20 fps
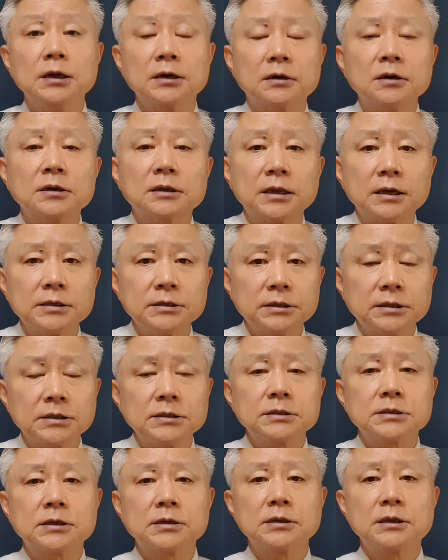
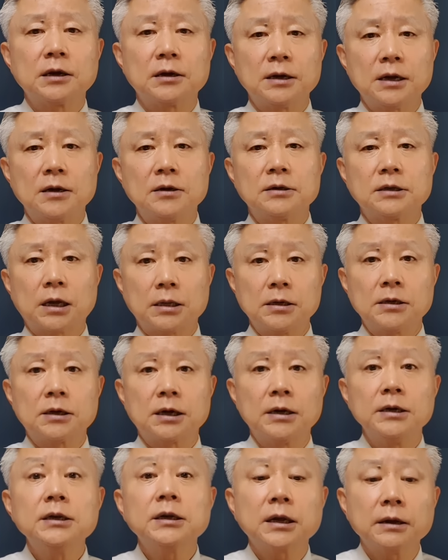극단적인 선택을 한 것
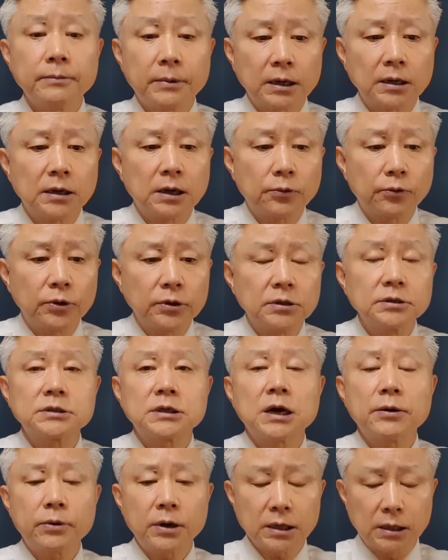아닐까 이렇게 말을 하고 있는
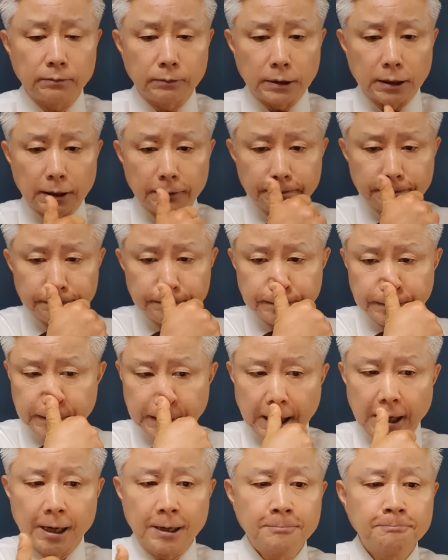상황입니다.
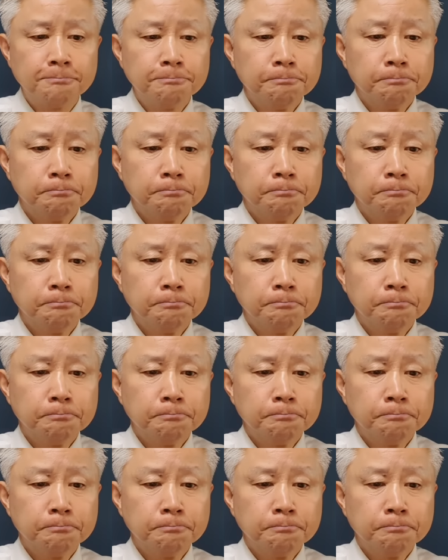자